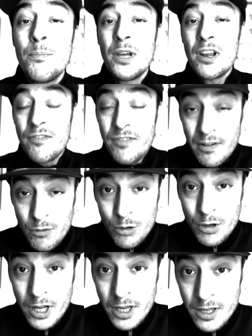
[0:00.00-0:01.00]
Per
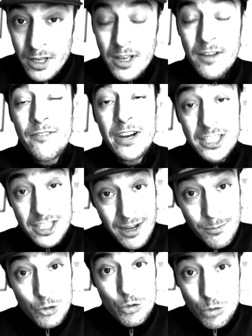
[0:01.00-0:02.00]
favore
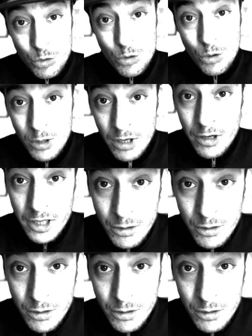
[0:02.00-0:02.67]
facciamo tutto quello che